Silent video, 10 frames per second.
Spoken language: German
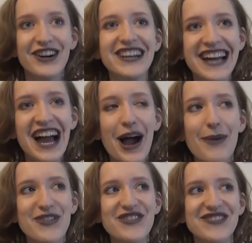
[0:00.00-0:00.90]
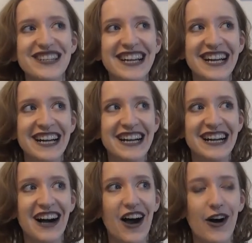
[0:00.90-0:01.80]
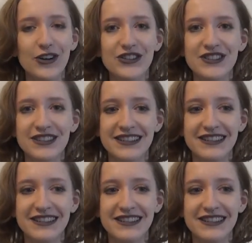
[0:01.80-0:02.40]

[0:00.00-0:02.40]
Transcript: Und habe irgendwie aus